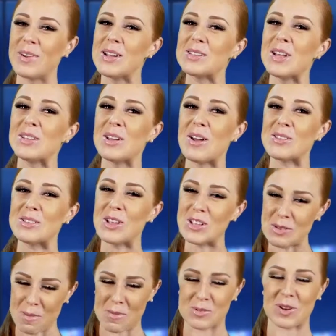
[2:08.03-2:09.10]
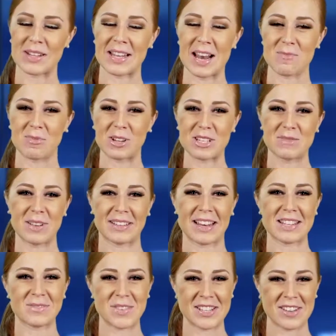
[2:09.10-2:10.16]
Nosotros nos vemos durante la próxima
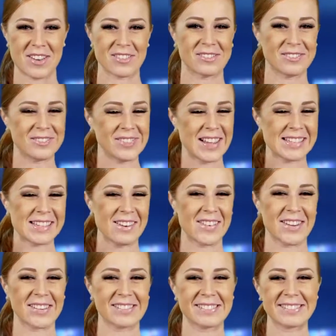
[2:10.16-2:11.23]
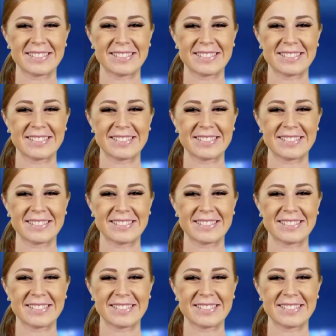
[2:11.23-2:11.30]
transmisión. Hasta luego.